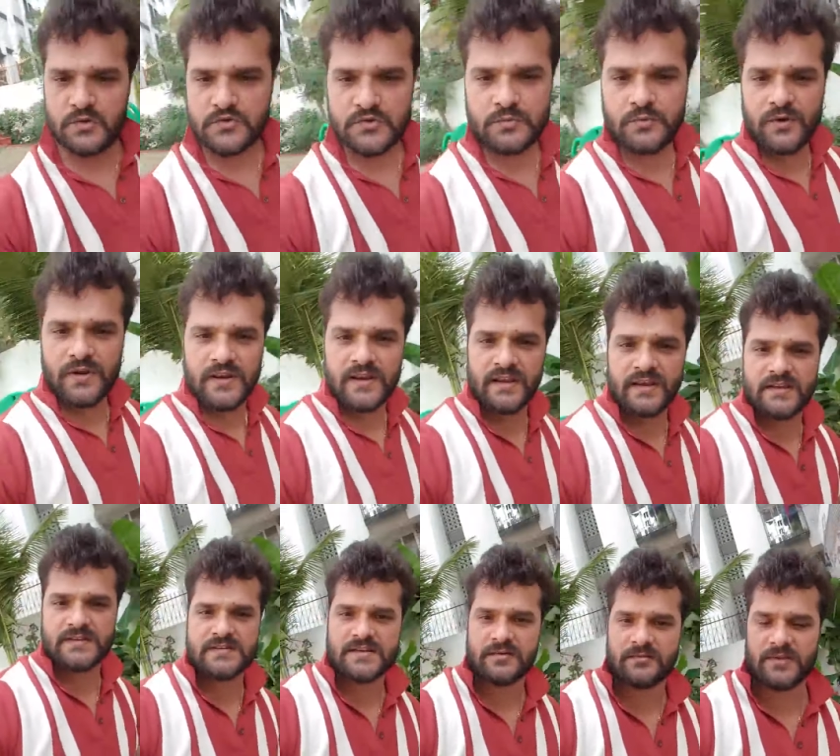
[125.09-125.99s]
खुशबू लेने
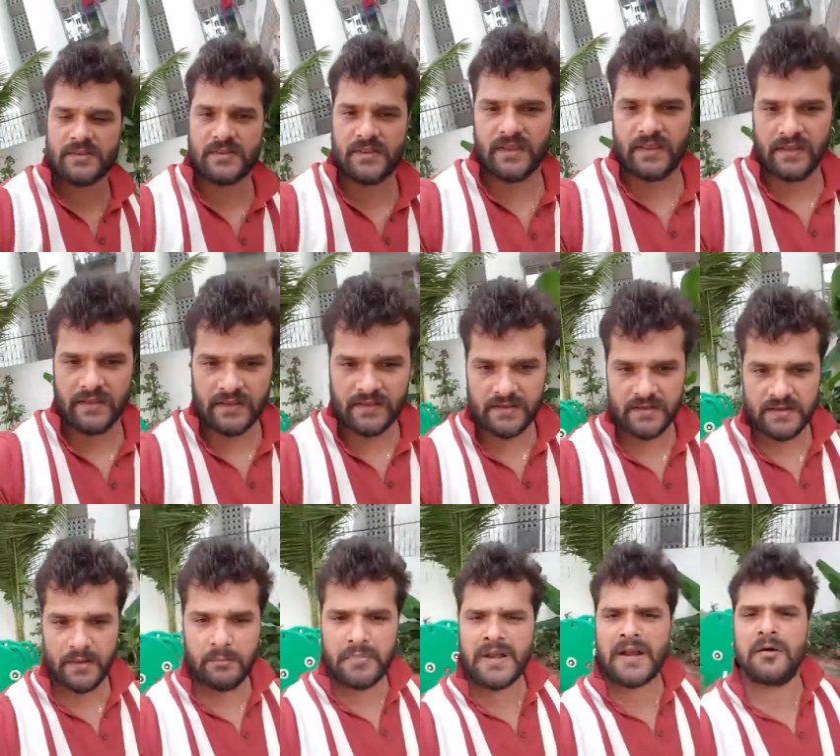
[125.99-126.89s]
की ज़रूरत नहीं
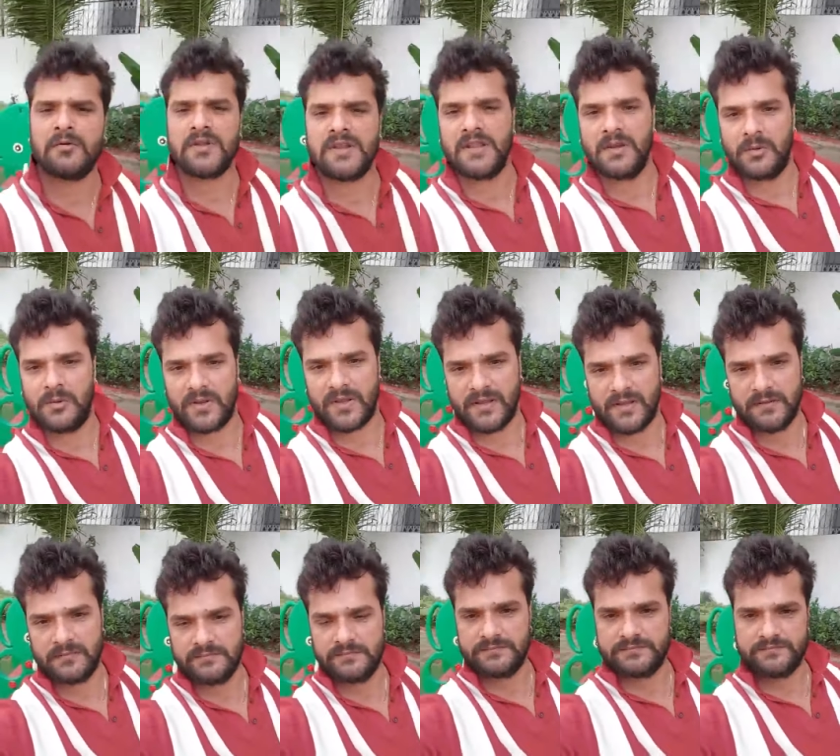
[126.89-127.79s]
है ये बनावटी लोग हैं